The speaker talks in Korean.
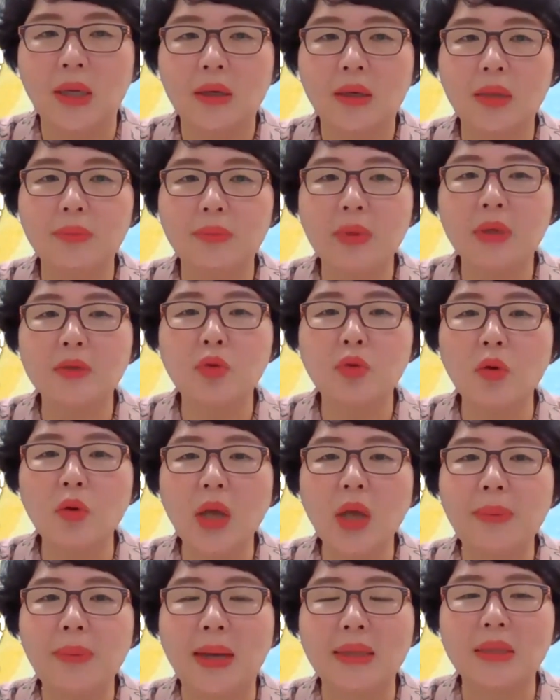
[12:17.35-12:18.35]
그러면 그
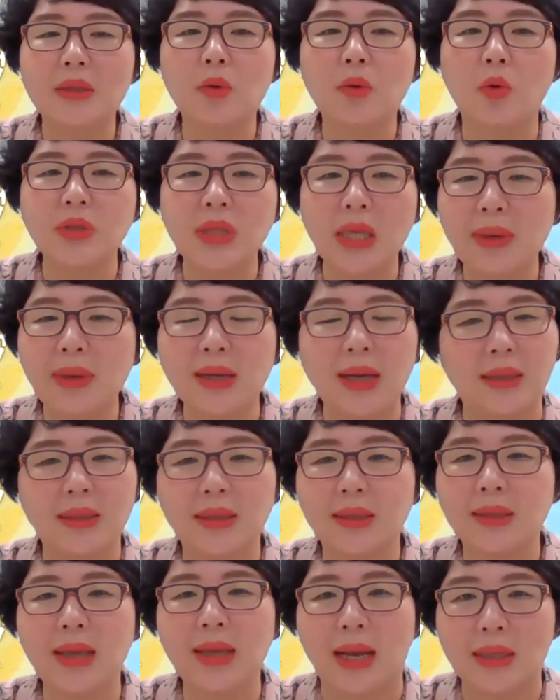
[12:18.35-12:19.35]
소개받은 곳에만
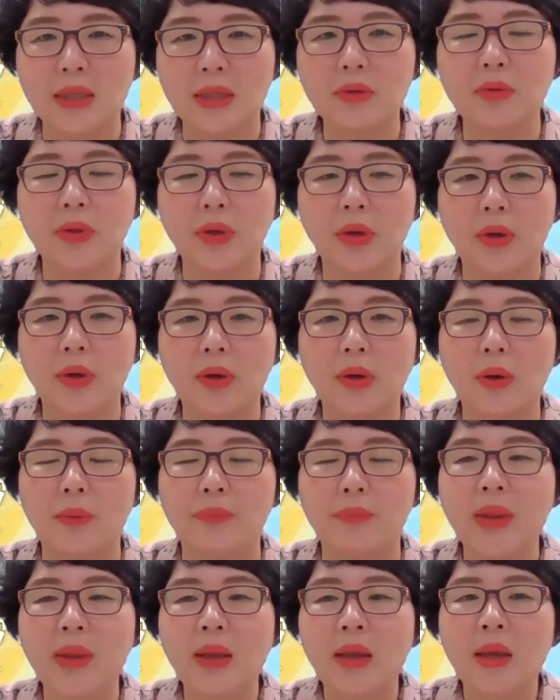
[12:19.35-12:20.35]
가는 게
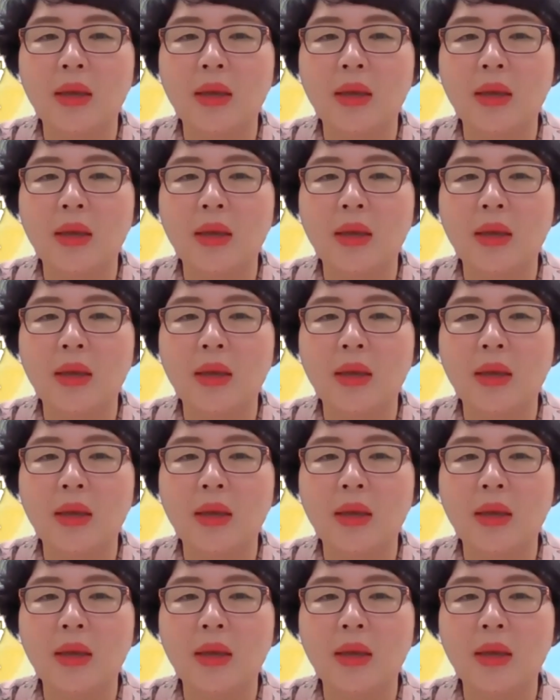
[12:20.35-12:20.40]
아니고요.